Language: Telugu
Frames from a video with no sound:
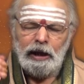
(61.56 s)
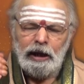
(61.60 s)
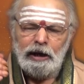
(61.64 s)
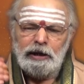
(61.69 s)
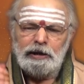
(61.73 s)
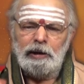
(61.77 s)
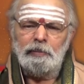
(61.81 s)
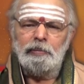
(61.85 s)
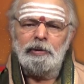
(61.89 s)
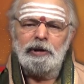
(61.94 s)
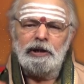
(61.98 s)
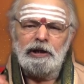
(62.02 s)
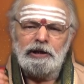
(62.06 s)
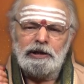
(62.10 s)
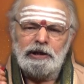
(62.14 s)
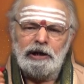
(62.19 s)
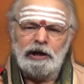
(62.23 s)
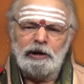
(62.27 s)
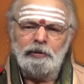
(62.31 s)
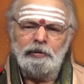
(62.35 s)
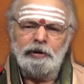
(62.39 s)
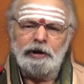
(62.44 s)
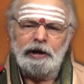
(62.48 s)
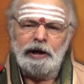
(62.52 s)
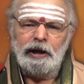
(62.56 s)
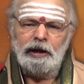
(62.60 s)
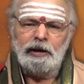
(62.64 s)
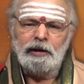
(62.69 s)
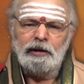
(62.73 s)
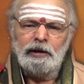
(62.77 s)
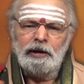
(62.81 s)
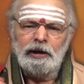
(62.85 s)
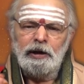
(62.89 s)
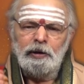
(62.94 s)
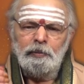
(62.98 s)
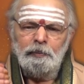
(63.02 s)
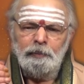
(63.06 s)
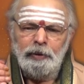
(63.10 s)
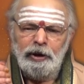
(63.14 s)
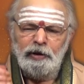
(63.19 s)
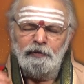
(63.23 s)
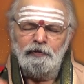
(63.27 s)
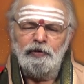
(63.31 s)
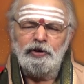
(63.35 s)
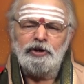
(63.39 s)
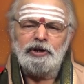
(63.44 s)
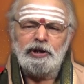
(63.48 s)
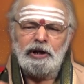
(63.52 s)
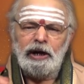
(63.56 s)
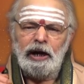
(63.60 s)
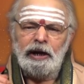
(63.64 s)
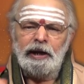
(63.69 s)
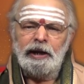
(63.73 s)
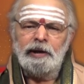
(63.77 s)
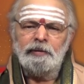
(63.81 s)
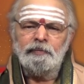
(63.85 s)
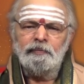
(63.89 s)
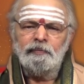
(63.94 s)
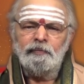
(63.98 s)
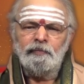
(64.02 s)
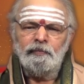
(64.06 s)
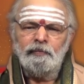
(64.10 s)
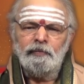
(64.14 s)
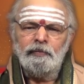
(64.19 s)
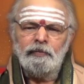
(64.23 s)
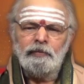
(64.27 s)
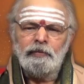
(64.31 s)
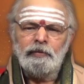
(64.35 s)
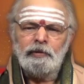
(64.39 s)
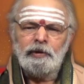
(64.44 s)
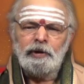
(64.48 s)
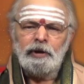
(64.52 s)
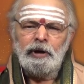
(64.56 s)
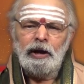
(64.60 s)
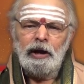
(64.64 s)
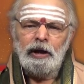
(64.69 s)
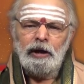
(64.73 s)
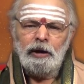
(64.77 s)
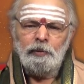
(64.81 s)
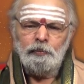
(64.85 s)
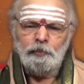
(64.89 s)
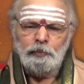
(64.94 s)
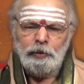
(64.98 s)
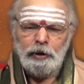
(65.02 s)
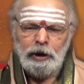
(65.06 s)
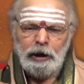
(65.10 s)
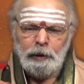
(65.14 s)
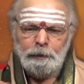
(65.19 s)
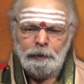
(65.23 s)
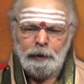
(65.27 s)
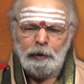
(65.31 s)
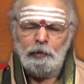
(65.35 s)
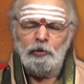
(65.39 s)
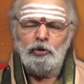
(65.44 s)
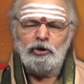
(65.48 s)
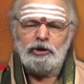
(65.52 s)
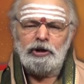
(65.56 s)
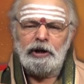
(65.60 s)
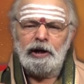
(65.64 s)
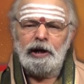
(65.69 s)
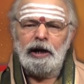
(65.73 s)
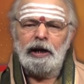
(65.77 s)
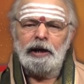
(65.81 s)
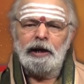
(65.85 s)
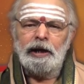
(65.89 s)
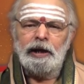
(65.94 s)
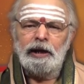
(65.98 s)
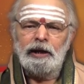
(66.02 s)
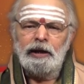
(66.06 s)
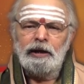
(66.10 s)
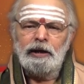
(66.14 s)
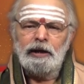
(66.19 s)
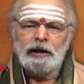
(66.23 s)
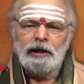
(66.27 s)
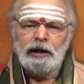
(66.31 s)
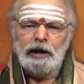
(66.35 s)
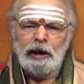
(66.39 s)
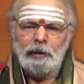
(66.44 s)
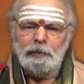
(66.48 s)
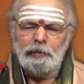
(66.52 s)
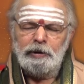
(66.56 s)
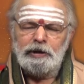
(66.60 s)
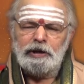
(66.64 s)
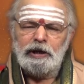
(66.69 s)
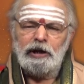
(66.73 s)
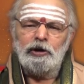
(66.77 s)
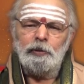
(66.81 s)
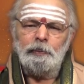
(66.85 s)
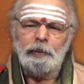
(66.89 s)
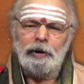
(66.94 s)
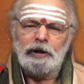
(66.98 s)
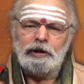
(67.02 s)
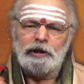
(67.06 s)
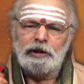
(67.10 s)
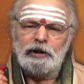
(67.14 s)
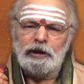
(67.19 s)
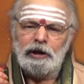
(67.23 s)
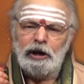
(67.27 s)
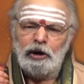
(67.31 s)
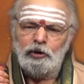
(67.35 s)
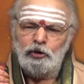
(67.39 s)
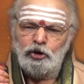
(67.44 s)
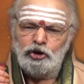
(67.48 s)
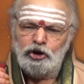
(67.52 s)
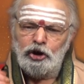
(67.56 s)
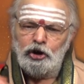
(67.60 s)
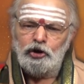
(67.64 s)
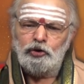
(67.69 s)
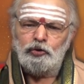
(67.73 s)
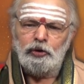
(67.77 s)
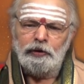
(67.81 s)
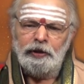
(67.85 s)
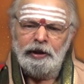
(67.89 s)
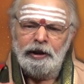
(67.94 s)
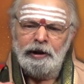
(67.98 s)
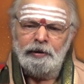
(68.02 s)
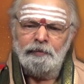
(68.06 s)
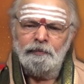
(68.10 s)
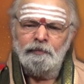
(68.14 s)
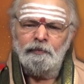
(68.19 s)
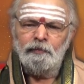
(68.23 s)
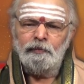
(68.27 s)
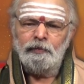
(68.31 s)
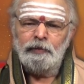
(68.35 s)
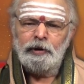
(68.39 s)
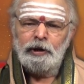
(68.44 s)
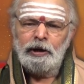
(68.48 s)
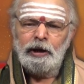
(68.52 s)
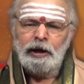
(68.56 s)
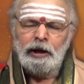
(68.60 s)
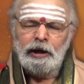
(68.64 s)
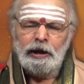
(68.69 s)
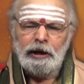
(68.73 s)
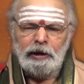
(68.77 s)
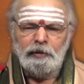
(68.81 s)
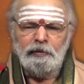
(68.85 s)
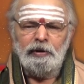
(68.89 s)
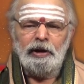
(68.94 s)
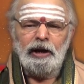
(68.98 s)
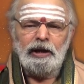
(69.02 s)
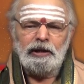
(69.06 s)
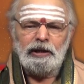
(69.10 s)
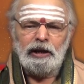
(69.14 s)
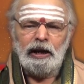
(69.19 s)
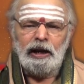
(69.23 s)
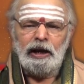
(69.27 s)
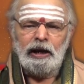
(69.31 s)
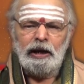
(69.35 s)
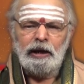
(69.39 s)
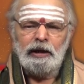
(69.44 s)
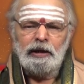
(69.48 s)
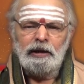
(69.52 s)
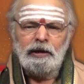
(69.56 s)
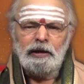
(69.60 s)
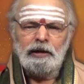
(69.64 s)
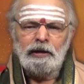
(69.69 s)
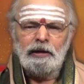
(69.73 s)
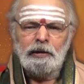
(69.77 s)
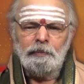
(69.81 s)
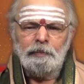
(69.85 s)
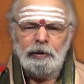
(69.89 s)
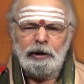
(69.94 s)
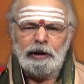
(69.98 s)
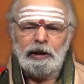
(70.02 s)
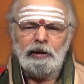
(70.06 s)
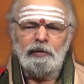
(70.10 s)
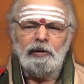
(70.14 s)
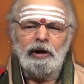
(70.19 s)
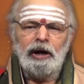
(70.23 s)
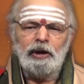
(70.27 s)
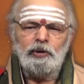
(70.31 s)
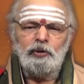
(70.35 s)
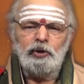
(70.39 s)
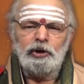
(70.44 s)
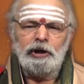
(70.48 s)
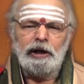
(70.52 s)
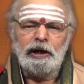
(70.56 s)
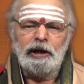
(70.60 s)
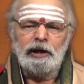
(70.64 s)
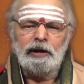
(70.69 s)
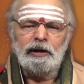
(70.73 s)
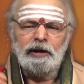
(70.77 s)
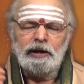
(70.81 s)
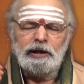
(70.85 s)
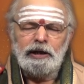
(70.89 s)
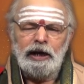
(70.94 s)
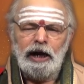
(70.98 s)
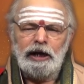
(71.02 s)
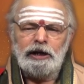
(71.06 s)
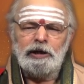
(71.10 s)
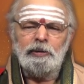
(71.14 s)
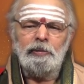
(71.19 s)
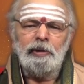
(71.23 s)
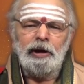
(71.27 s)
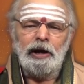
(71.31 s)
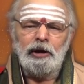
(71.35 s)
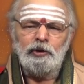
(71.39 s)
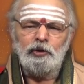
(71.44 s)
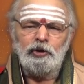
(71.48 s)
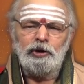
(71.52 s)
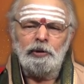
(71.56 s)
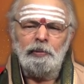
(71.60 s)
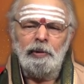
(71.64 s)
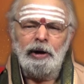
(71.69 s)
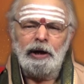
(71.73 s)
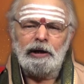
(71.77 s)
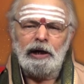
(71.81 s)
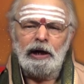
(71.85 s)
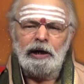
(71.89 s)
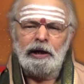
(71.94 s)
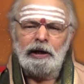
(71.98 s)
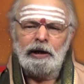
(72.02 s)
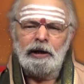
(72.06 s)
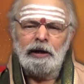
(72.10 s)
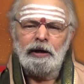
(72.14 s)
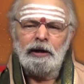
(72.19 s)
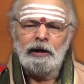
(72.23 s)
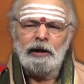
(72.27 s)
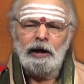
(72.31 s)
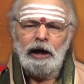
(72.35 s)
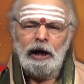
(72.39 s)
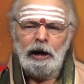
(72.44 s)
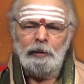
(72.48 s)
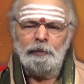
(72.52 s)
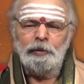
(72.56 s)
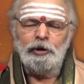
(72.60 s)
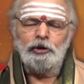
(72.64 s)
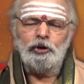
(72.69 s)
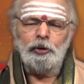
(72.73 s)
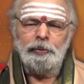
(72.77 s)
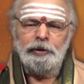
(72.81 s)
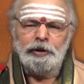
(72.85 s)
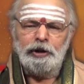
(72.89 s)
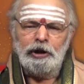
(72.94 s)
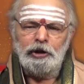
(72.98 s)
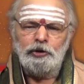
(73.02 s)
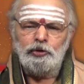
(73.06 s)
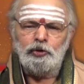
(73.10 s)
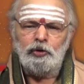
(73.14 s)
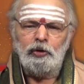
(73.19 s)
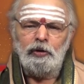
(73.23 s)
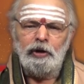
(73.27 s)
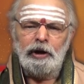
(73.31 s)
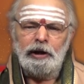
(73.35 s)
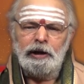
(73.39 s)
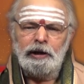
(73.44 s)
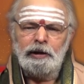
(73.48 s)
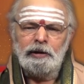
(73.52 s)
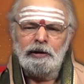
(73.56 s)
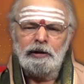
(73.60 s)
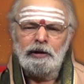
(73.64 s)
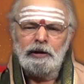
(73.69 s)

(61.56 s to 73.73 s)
దానికి సంబంధించినటువంటి బెనిఫిట్స్ కానీ ప్రమోషన్ కానీ లభించినటువంటి పరిస్థితిగా గోచరిస్తుంది ఏమైనా సరే పెద్దవాళ్ళతోటి యాజమాన్యంతో మాట్లాడి అమీతుమీ తెచ్చుకోవాలి